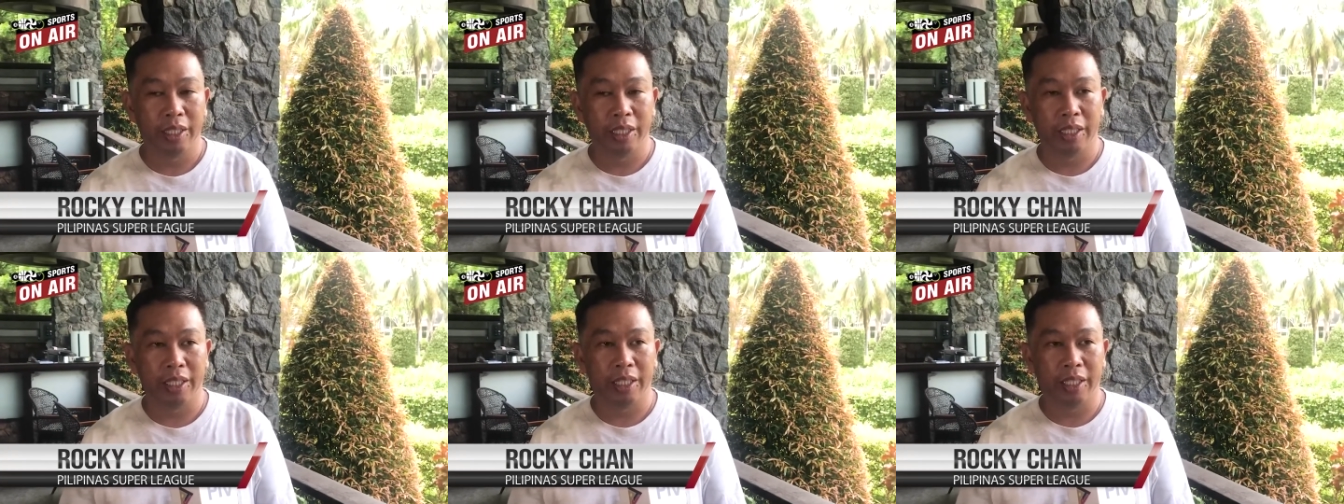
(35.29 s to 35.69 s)

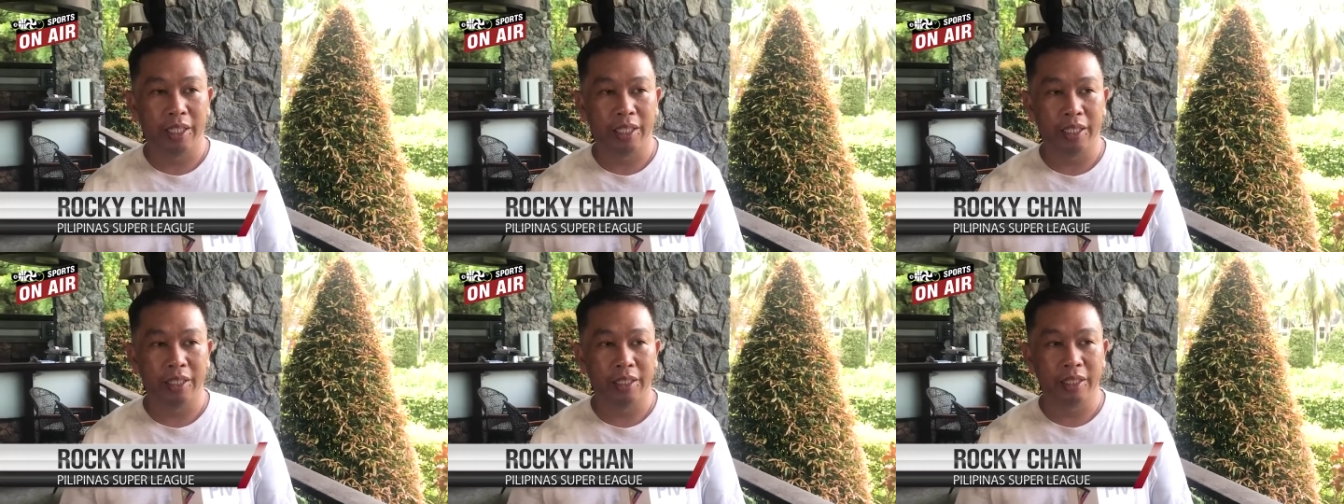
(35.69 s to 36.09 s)

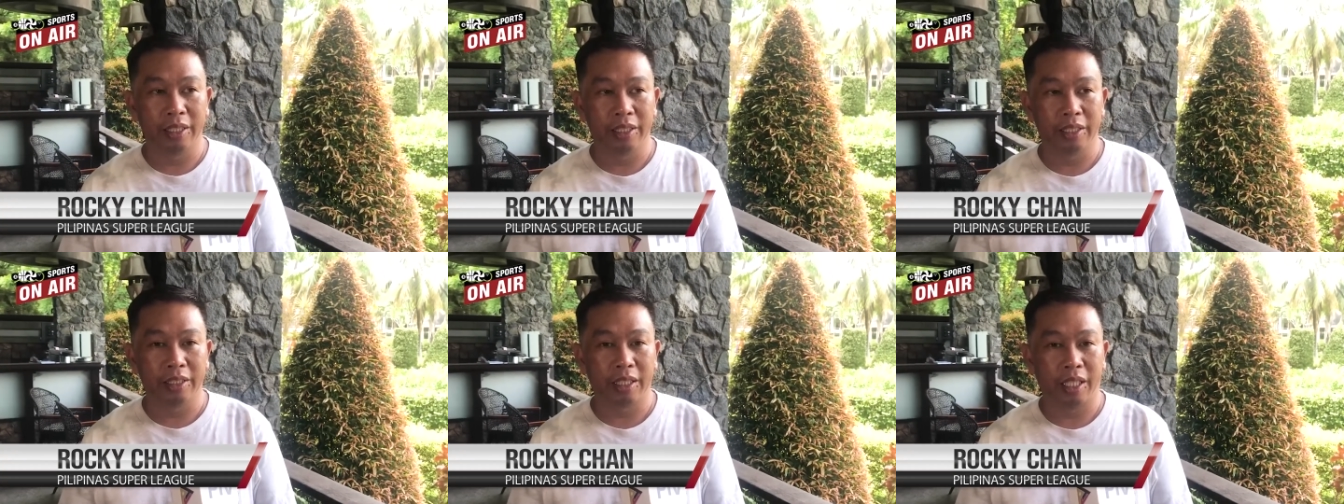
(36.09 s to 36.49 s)
and
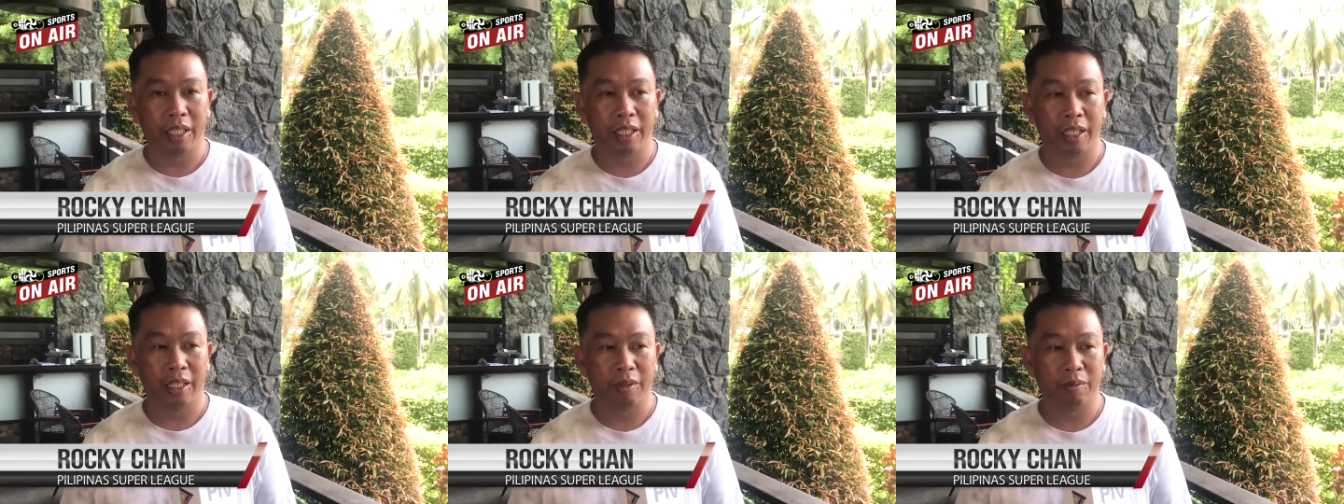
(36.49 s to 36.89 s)

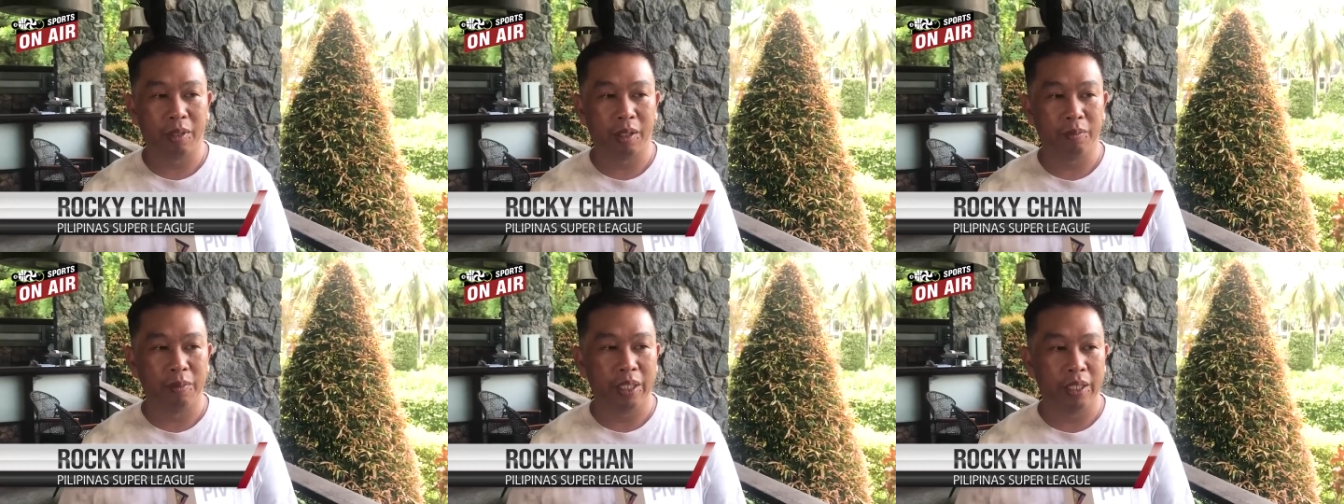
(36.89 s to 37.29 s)
sa
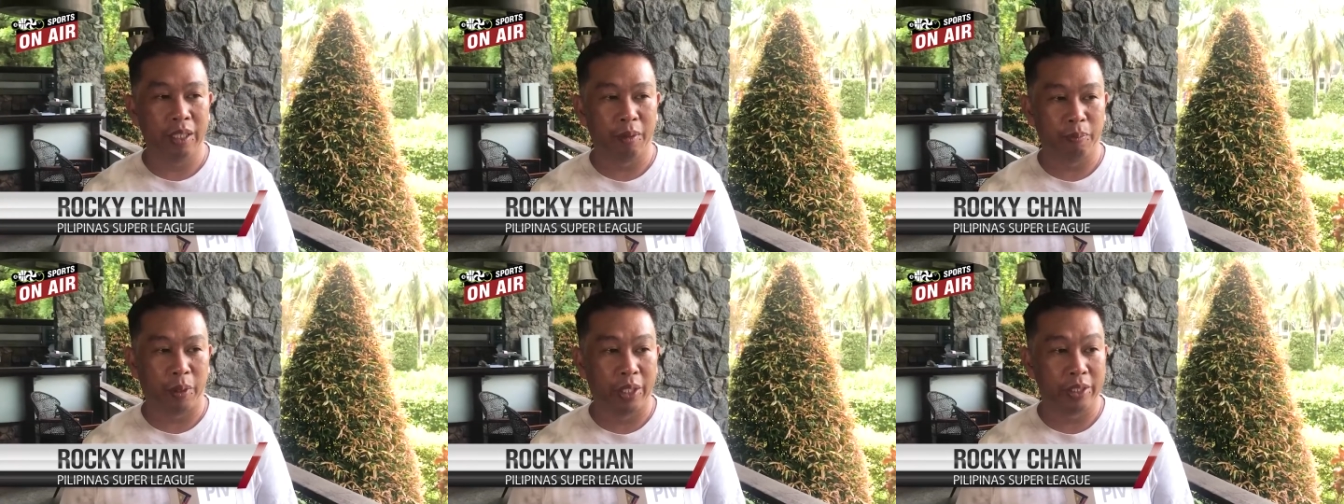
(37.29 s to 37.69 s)
mga
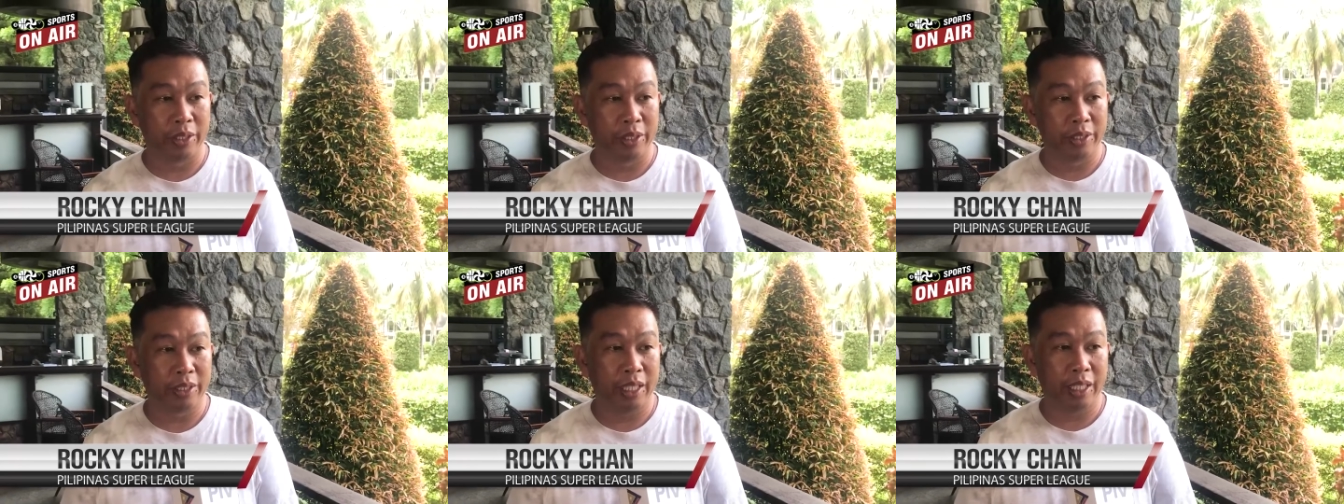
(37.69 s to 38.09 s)
media
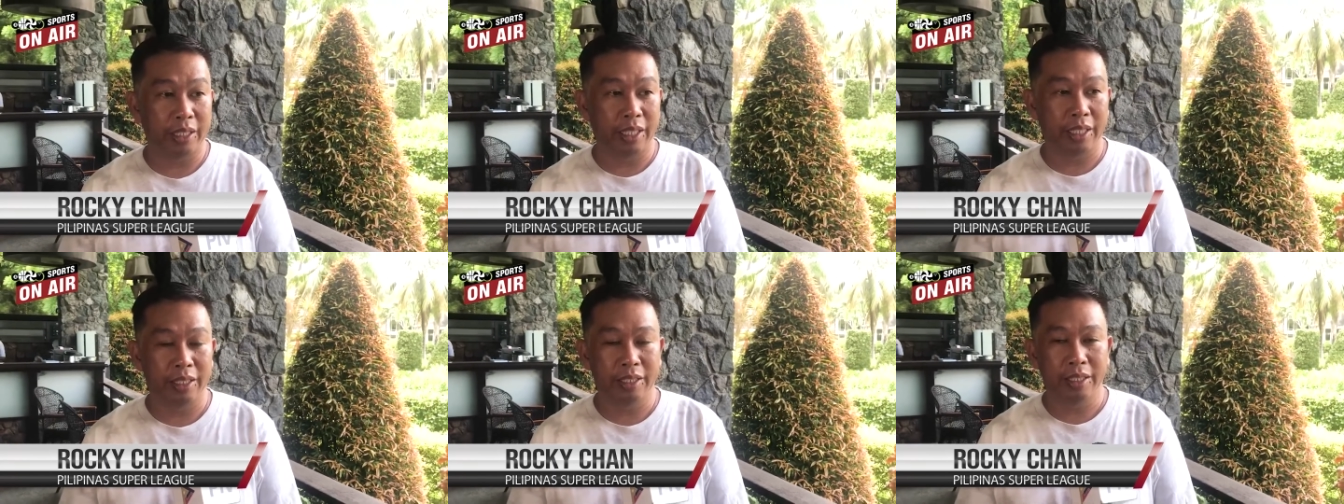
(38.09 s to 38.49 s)
partners
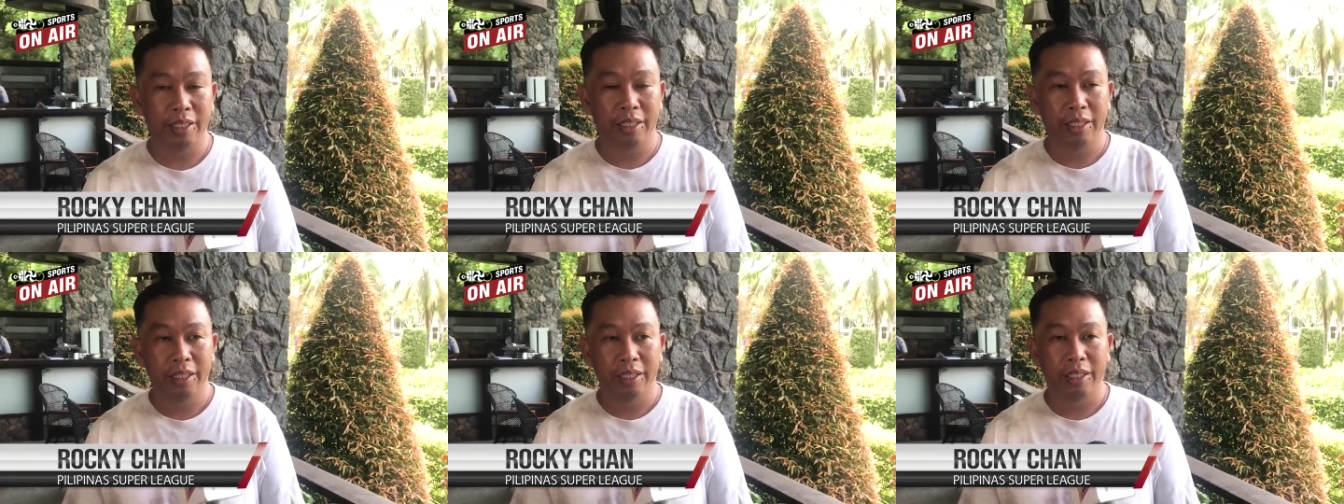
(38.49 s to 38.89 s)
natin
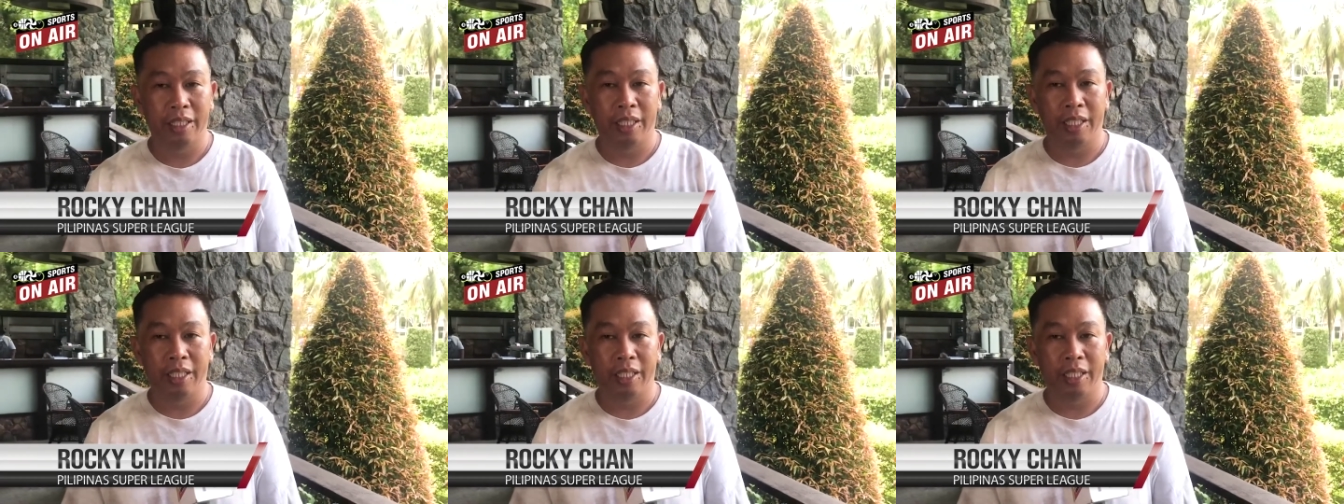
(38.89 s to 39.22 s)
na